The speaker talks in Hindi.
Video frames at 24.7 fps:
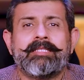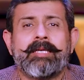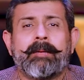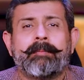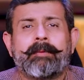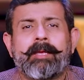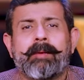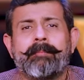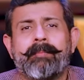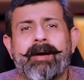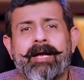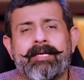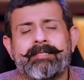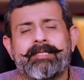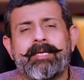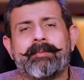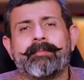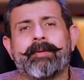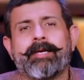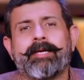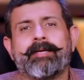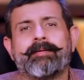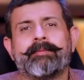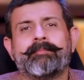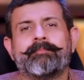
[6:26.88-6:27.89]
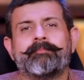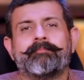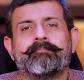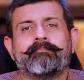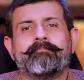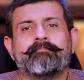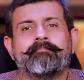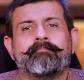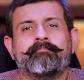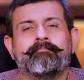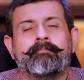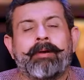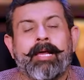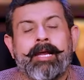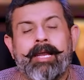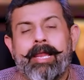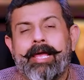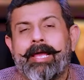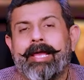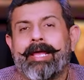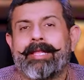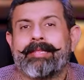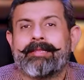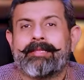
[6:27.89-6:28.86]
जबकि माजी में
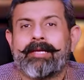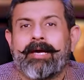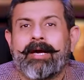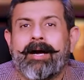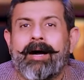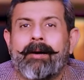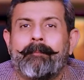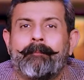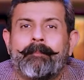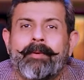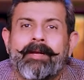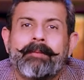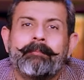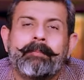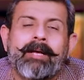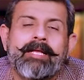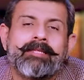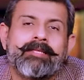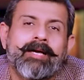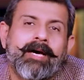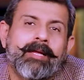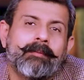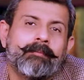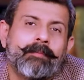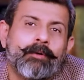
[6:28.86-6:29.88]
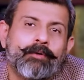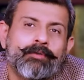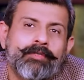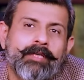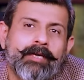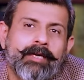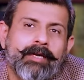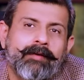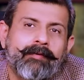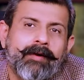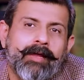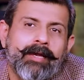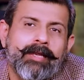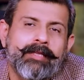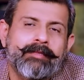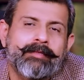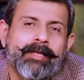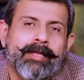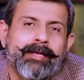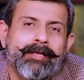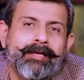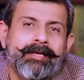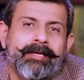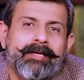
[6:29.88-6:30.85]
बल्ले के इंतखाब पर मैदान में उतरने वाली
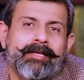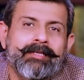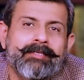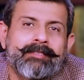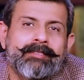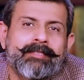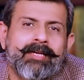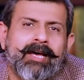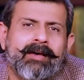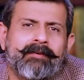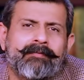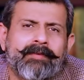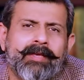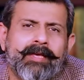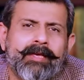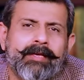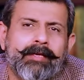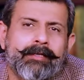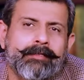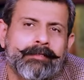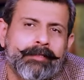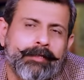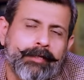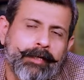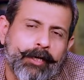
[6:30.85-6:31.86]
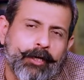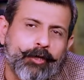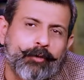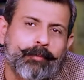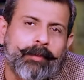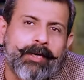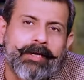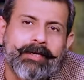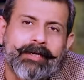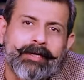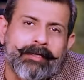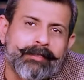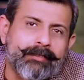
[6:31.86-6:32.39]
तहरीक इंसाफ के किसी रहनुमा के